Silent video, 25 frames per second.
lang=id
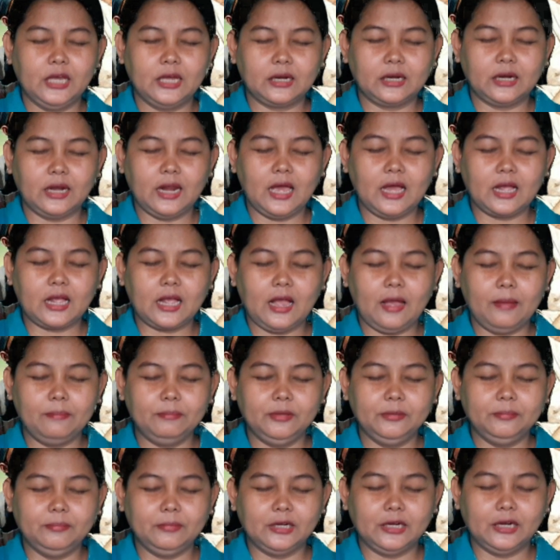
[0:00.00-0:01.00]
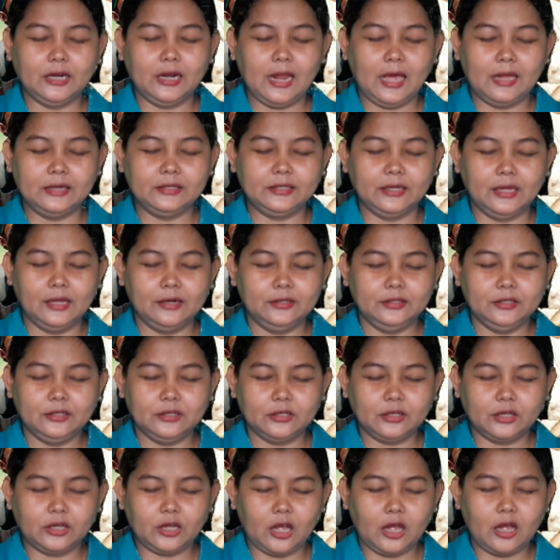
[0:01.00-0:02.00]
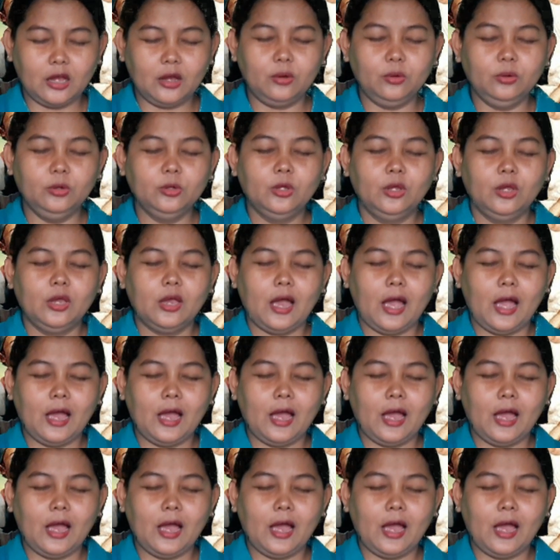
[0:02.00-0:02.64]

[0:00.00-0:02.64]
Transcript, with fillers: biarlah kami meneladani Engkau,